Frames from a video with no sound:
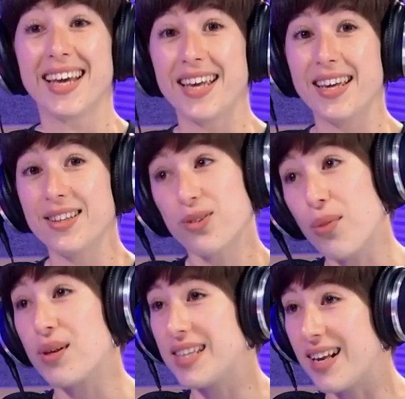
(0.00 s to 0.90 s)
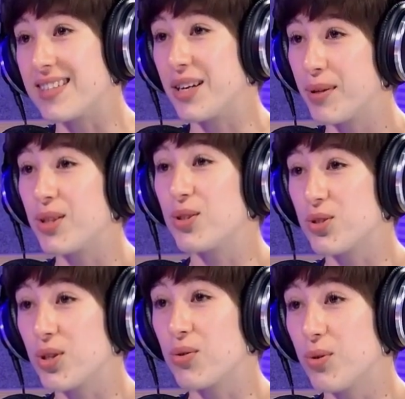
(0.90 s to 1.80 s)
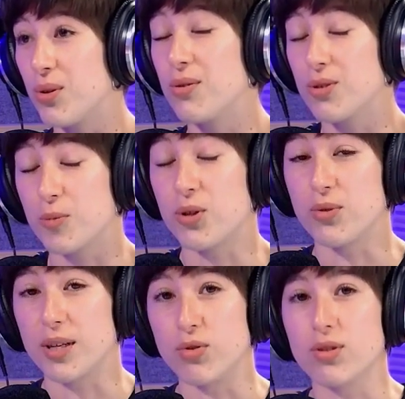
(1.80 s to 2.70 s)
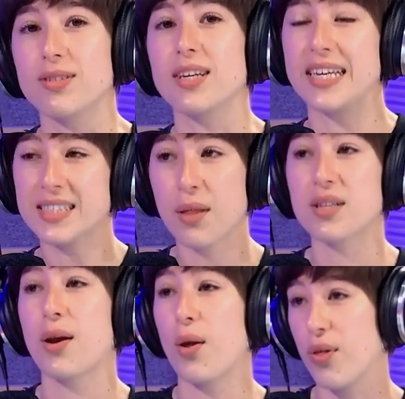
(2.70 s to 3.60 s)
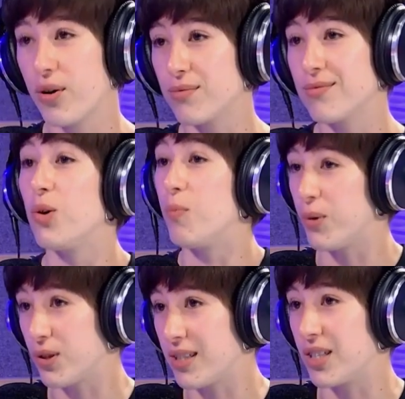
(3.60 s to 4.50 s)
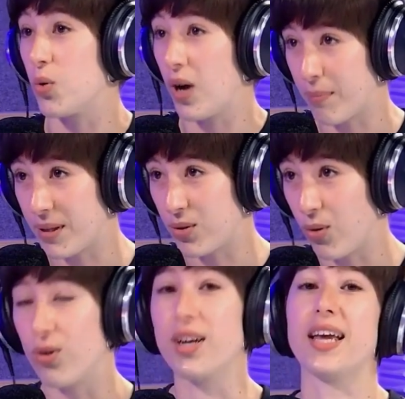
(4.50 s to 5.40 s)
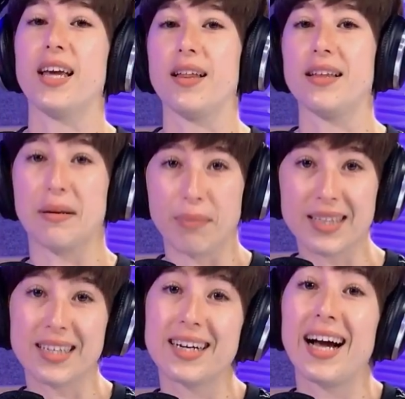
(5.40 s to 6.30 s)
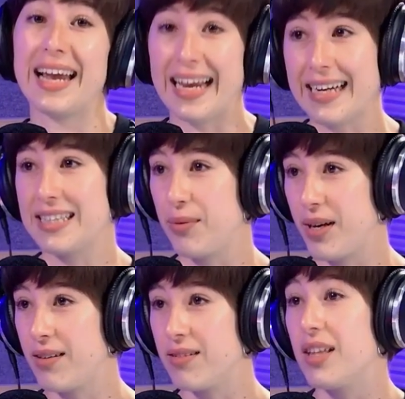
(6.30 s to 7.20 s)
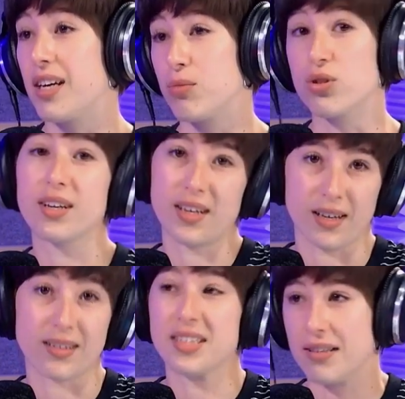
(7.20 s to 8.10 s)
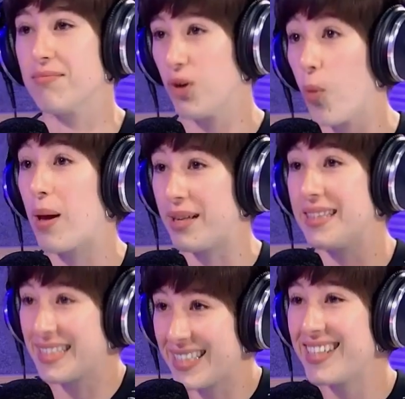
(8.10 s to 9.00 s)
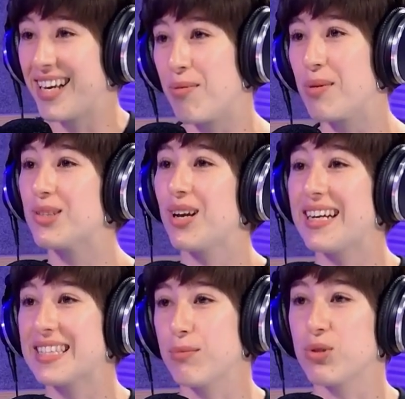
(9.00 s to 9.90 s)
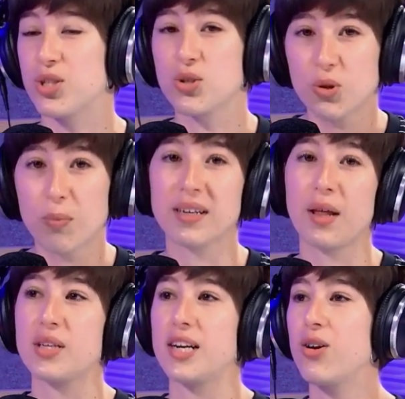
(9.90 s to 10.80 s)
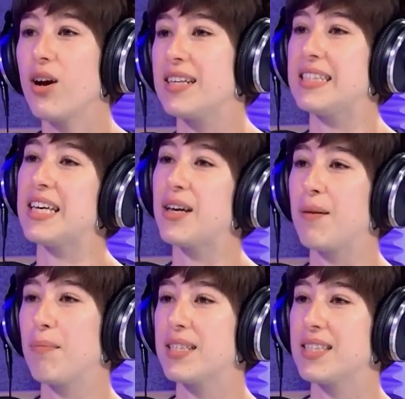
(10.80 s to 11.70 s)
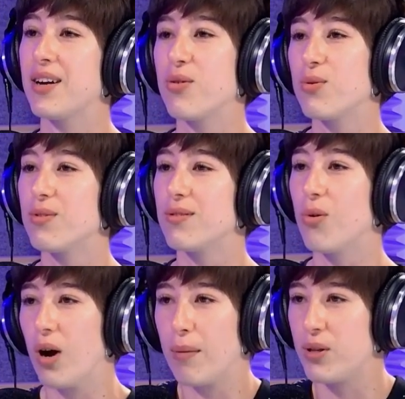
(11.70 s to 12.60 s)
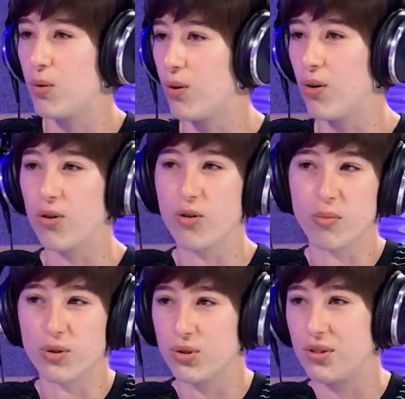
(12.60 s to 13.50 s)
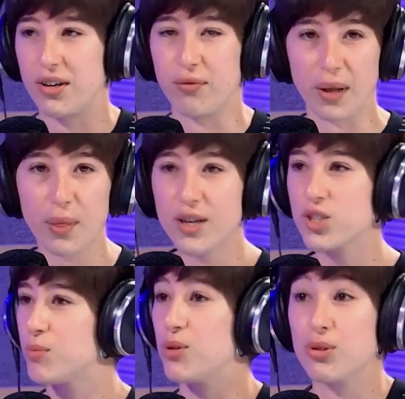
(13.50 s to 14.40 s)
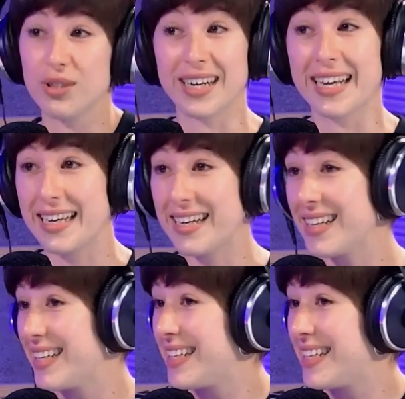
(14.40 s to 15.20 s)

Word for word: Y entonces, al ser 28 de junio, nos preguntamos, ¿es necesario hacer un podcast, un capítulo eh, de temática LGTBI? Y dijimos, eh, sí. obviamente sí, en el momento en el que estamos es súper necesario, así que va a ser un, un, capítulo con un montón de referencias, un montón de energía.